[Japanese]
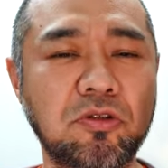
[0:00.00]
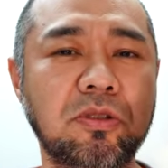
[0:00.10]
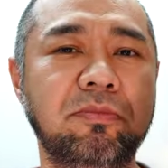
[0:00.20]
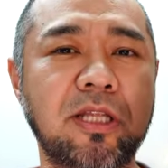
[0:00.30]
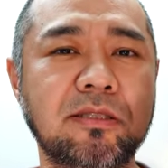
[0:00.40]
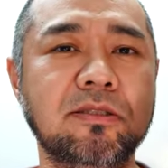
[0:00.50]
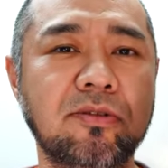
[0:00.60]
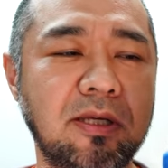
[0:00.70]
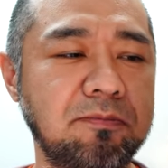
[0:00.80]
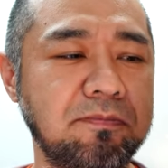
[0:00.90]
し込んでみたんです
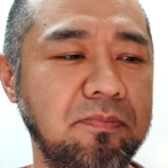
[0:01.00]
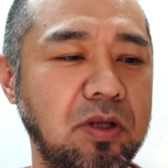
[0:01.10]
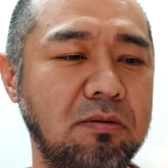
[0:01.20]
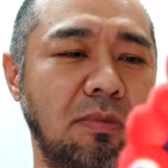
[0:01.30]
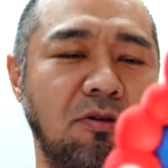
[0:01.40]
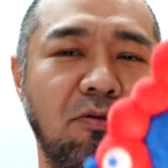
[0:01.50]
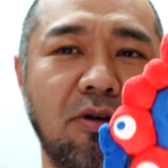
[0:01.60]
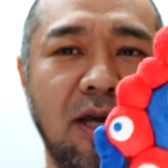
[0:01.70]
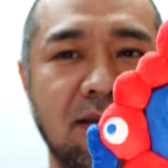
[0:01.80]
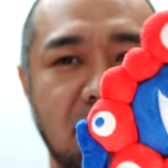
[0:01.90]
よね、まあ、こ
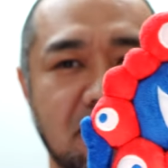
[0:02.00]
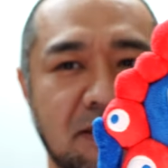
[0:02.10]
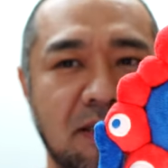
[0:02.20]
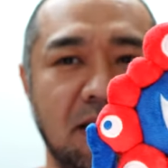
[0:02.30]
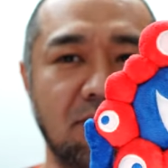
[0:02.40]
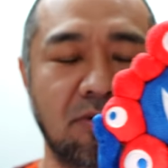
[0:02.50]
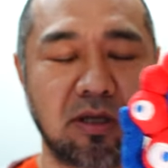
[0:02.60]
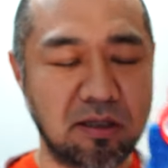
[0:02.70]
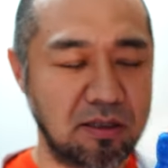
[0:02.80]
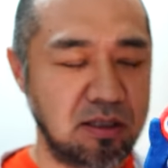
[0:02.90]
ういう変なやつ好きなの
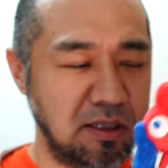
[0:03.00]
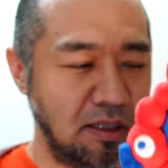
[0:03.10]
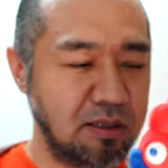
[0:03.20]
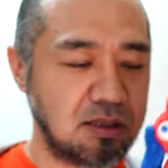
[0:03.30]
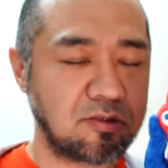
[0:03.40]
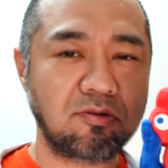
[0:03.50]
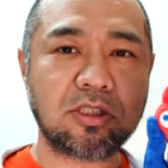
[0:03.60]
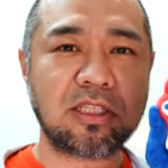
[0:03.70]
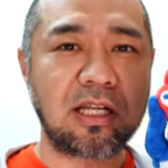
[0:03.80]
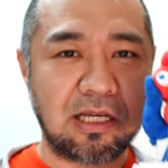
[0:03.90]
ででそ
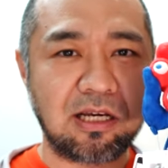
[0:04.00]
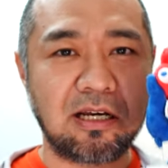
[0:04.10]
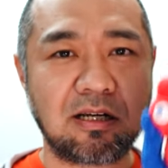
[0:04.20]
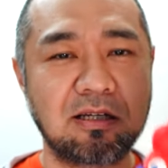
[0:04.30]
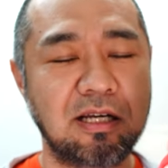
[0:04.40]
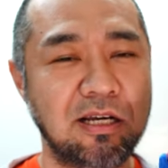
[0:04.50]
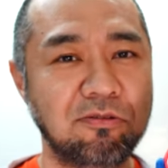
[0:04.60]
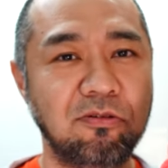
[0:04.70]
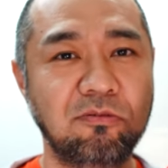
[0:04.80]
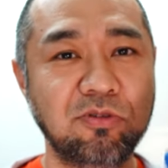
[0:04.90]
したら
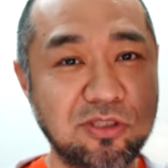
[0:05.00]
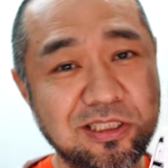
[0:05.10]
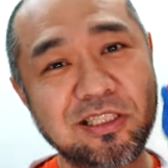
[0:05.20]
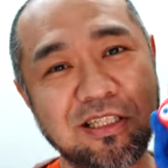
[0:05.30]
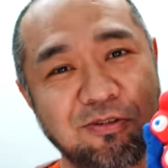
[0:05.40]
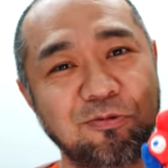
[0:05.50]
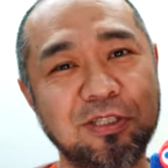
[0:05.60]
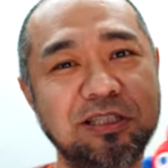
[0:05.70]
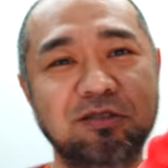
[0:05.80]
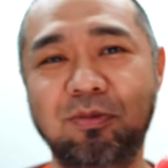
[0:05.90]
あの無事当
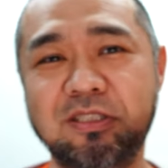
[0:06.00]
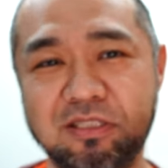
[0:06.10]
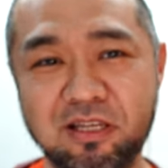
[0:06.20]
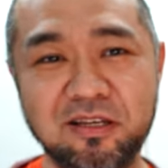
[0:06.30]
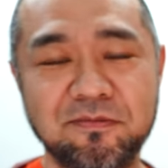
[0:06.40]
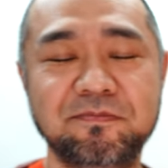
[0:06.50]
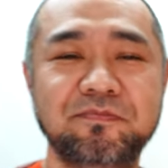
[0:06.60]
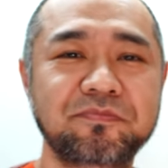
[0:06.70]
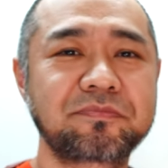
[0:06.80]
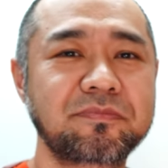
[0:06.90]
選しまして
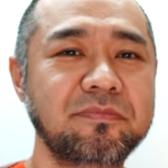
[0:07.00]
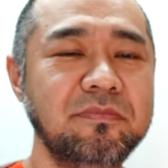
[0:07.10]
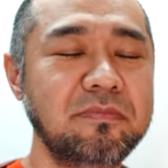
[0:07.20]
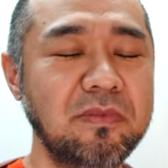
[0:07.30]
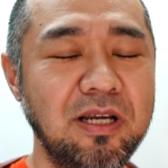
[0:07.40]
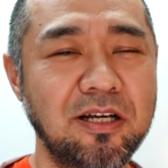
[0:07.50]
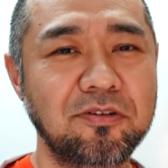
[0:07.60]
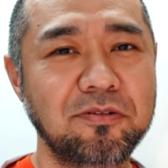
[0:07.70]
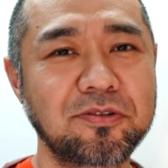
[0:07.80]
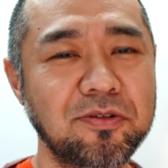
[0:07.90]
あ
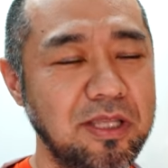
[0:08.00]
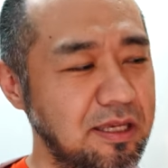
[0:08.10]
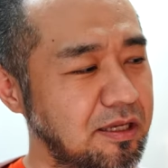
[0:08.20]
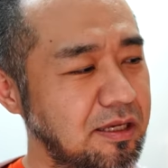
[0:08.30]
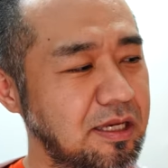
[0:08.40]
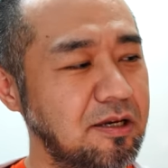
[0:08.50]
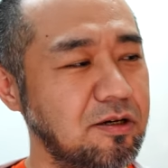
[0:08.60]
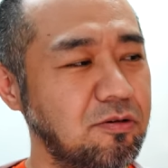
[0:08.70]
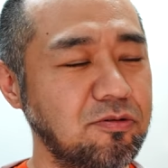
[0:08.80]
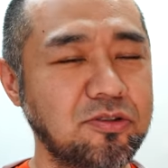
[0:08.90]
のそれで
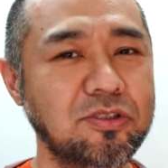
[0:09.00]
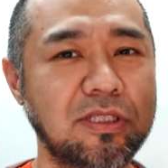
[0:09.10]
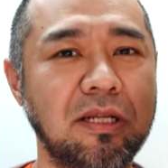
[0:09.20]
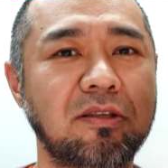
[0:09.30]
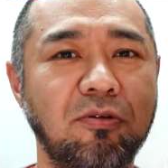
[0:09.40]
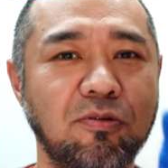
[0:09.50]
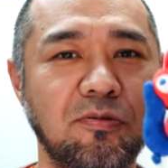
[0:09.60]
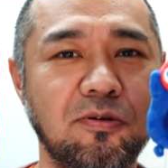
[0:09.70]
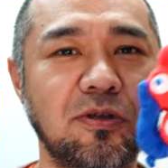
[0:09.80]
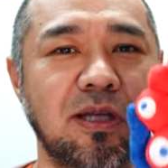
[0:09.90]
購入したら今日
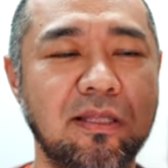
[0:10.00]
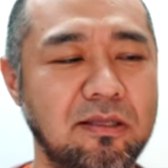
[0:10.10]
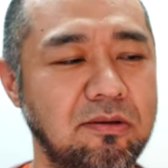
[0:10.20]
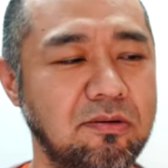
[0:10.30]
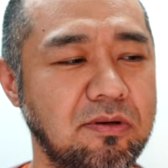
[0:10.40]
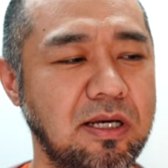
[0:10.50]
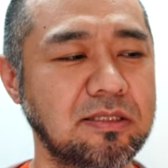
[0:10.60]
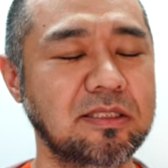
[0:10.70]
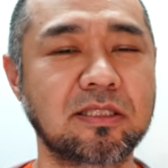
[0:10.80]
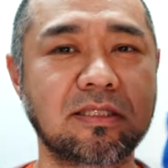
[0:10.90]
届いたっていう
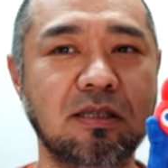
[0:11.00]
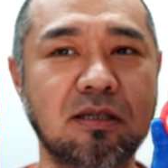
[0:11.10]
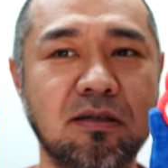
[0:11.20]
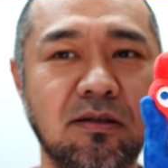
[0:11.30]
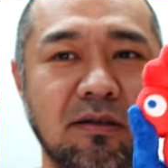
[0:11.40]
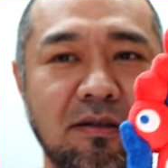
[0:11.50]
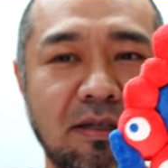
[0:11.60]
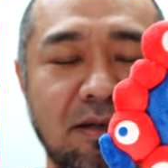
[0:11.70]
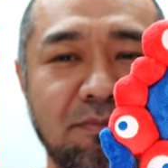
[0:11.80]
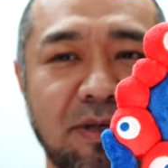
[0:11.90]
感じですね
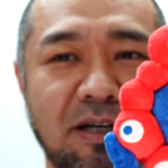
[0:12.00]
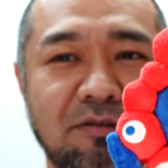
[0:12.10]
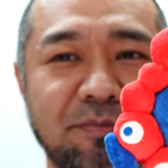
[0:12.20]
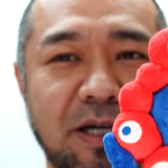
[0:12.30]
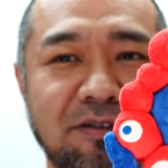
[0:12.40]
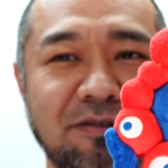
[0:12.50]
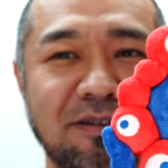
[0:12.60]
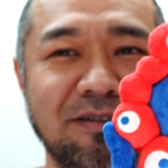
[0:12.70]
脈々、う